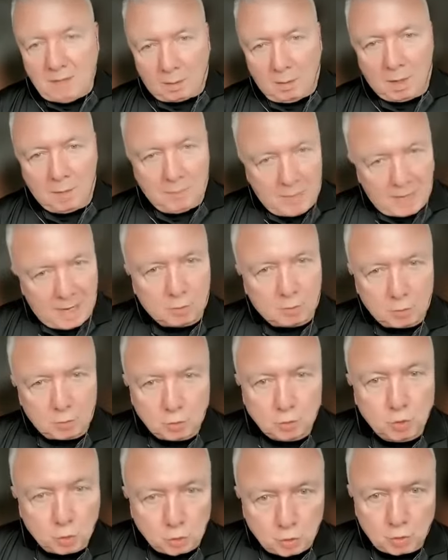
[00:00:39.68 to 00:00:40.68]
Tamam
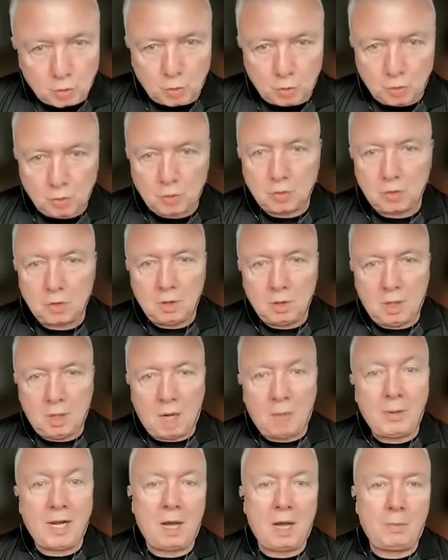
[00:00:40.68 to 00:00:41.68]
Erkut suçsuz.
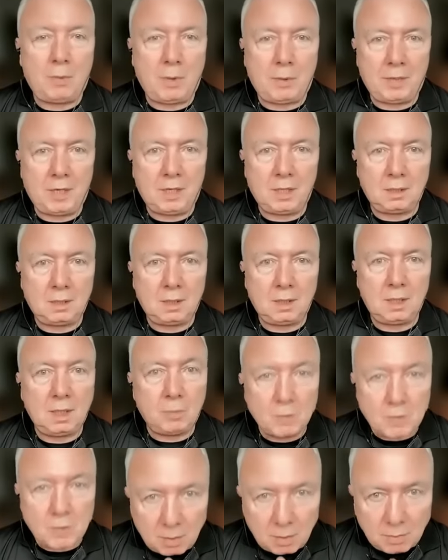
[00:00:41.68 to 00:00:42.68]
Ama ne yapabilirdi?
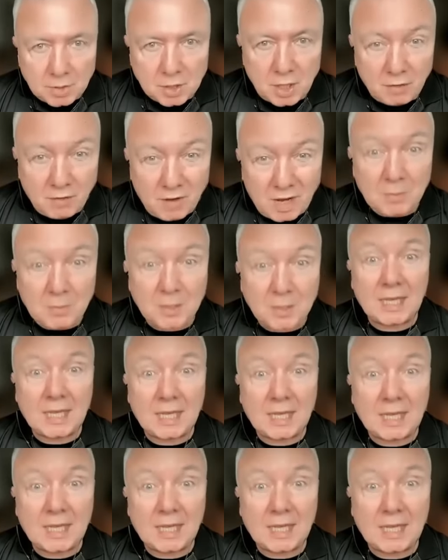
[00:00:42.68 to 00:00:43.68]
Yapacağı bir şey var mıydı?